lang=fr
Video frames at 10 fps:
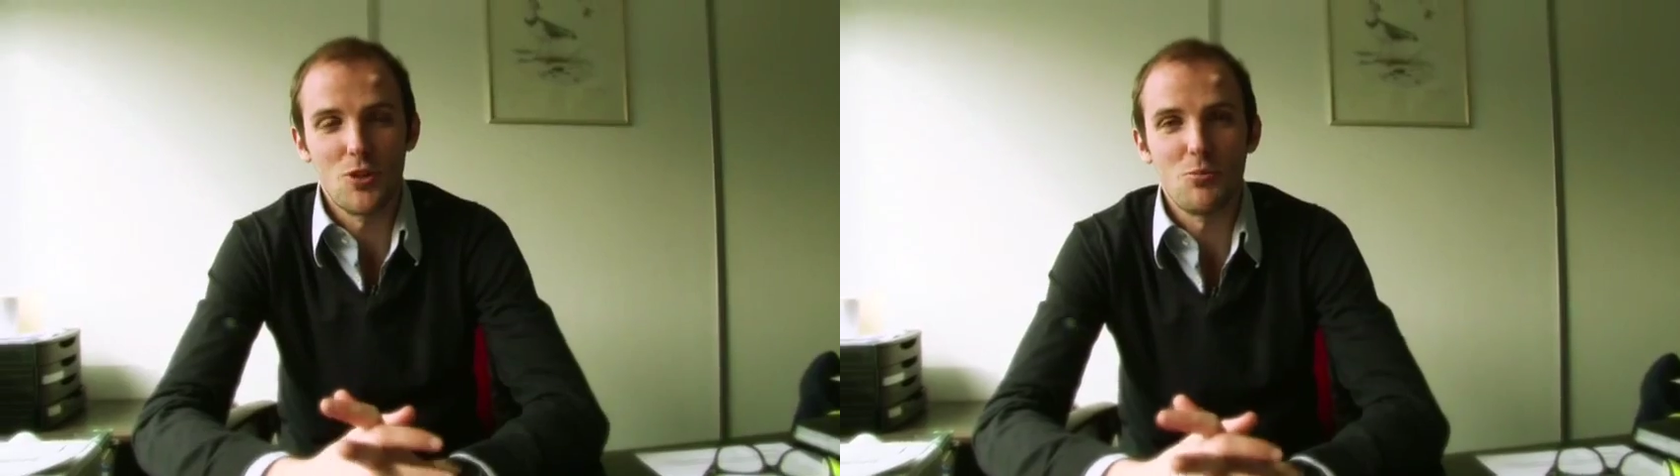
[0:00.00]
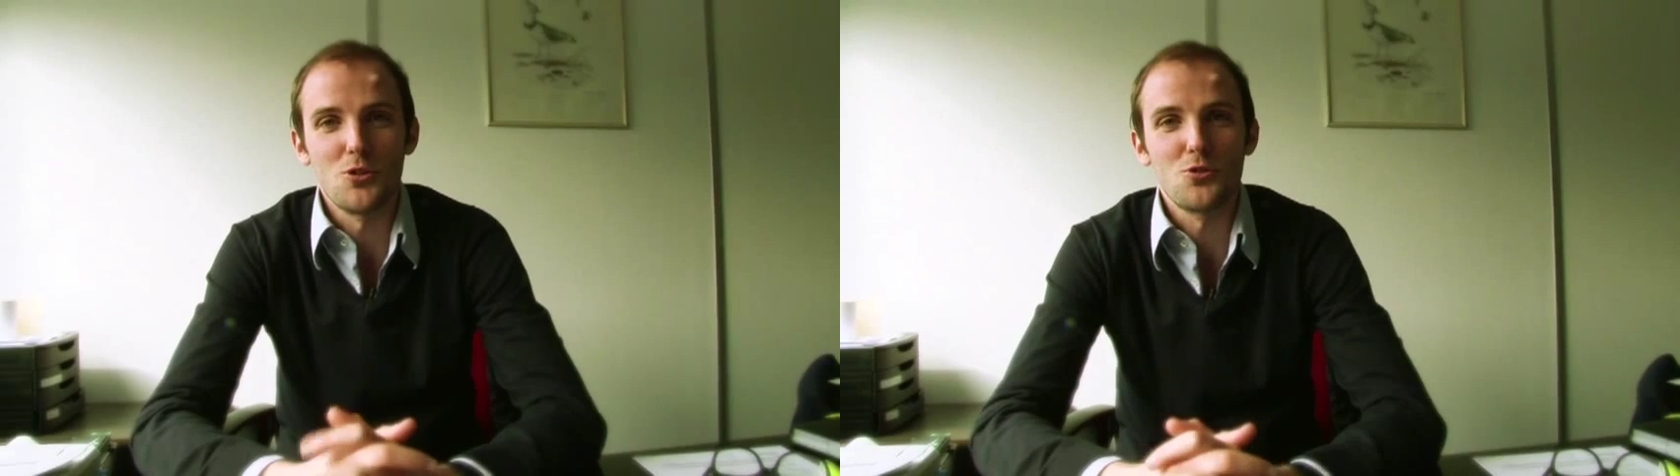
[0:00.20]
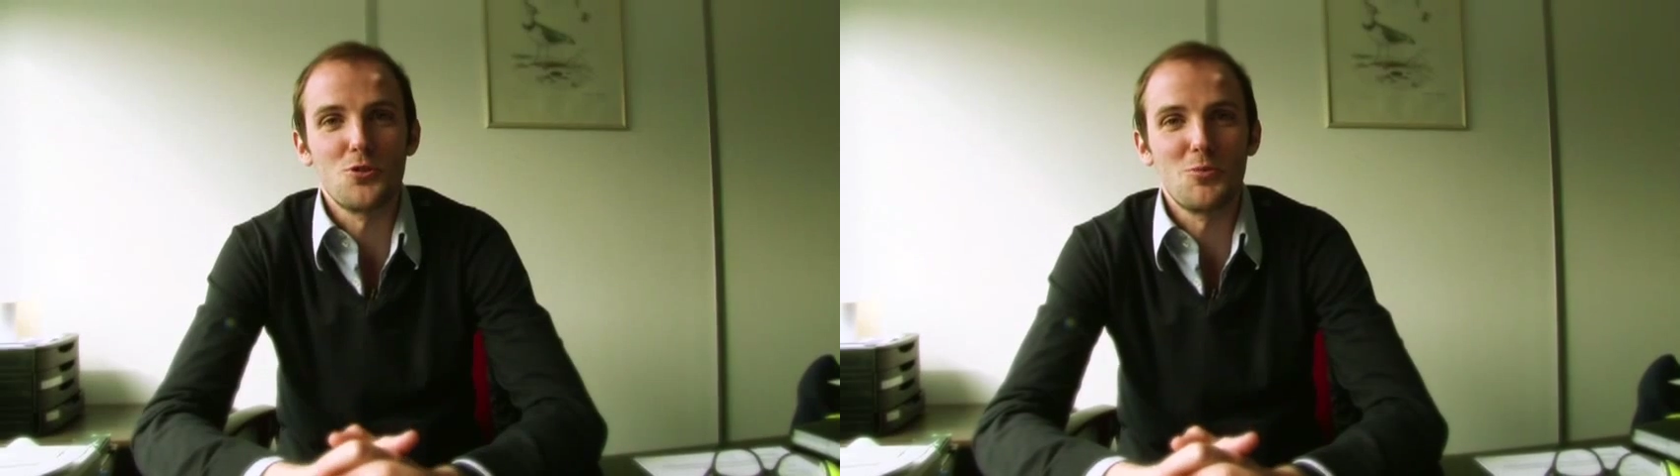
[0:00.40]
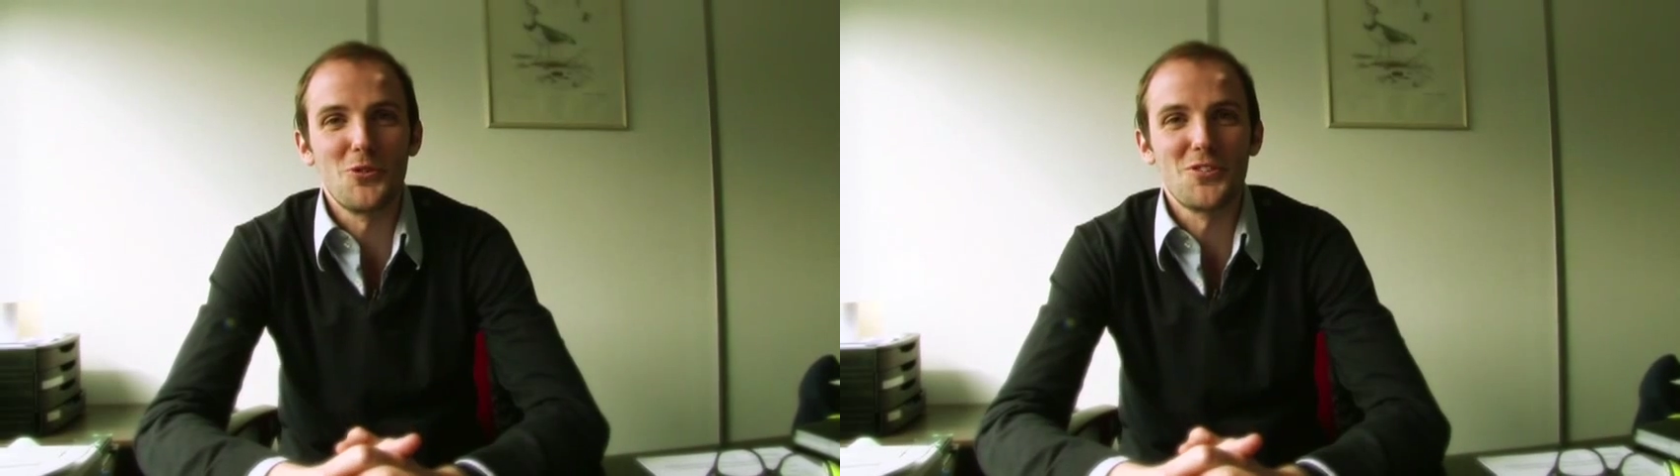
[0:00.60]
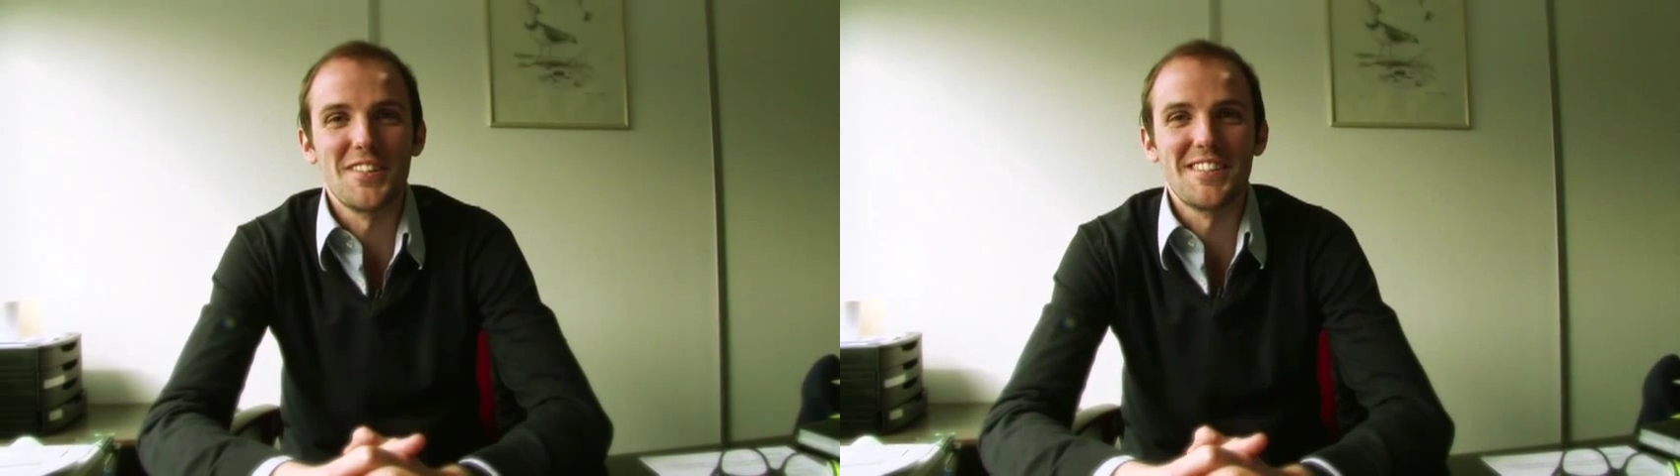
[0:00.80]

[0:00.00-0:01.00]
d'après ce que je pense,